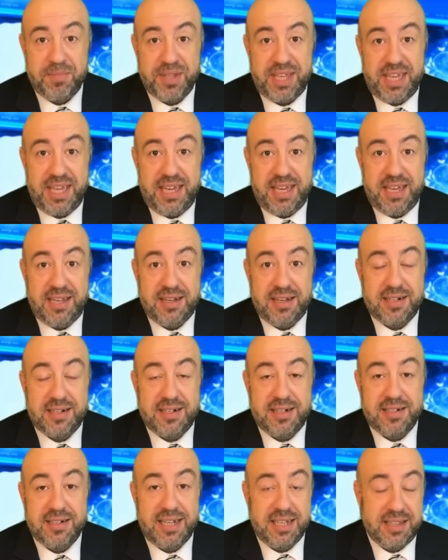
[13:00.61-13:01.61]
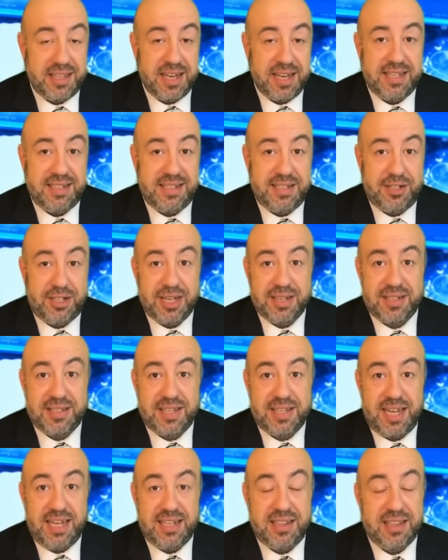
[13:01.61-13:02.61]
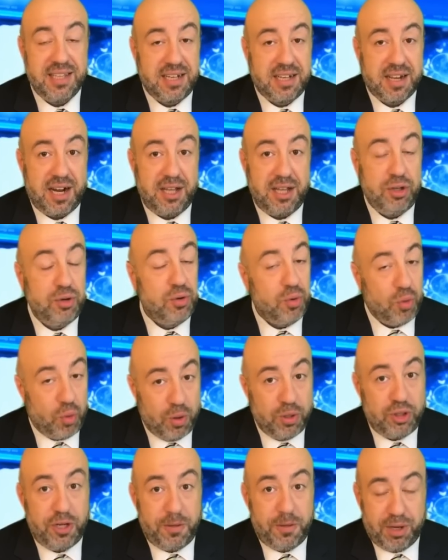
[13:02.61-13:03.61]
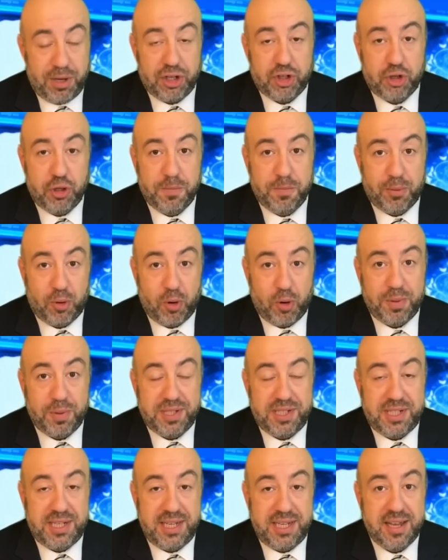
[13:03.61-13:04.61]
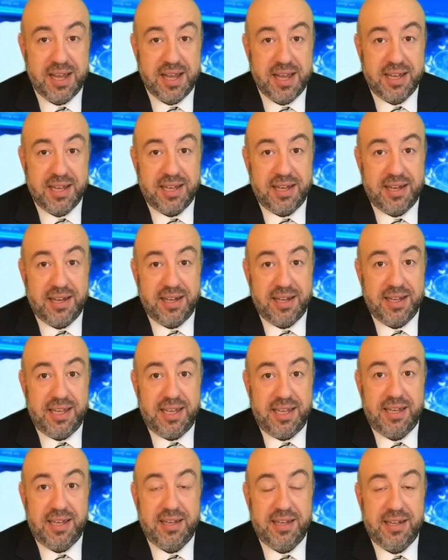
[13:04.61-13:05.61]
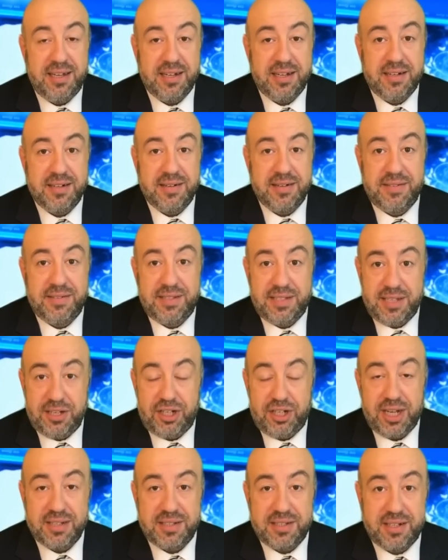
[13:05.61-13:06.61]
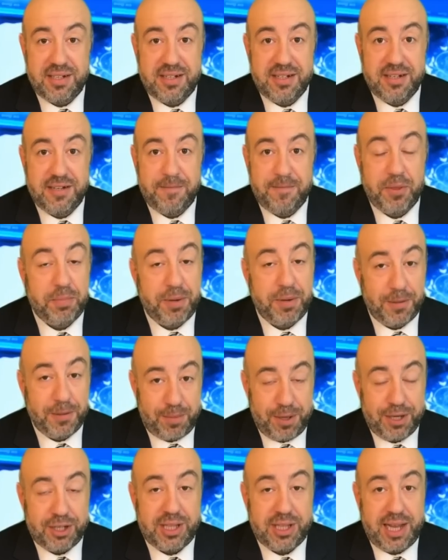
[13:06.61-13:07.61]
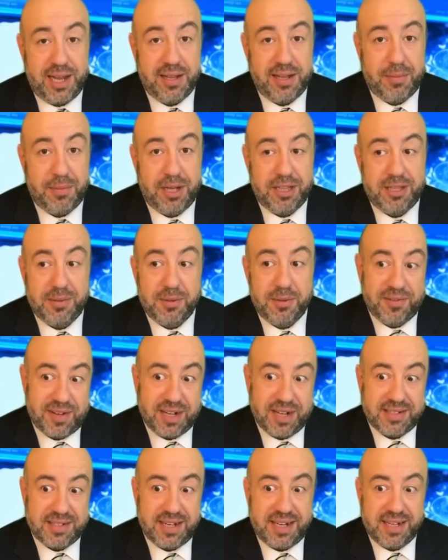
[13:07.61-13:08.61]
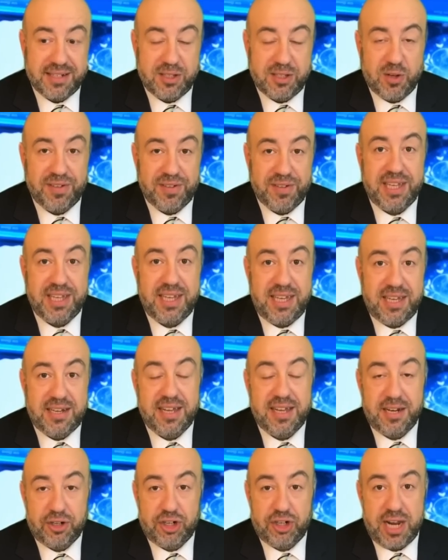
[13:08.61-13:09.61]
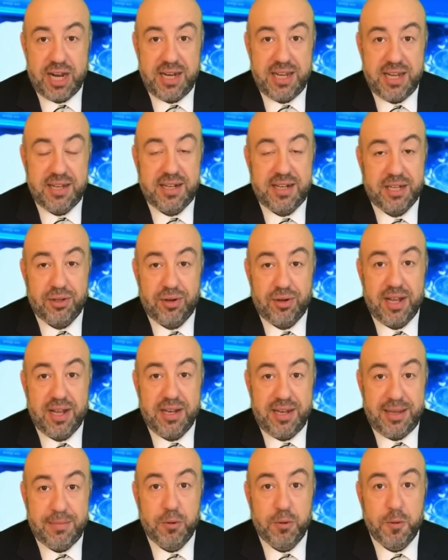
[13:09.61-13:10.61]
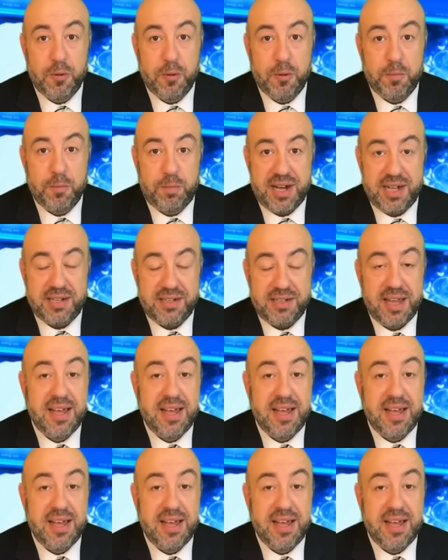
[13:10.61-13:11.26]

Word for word: И э, Китай сейчас стоит на краю очень большой пропасти. А, и э, сейчас их э, предупреждают об этом, но в конце концов это их решение, которое они будут принимать.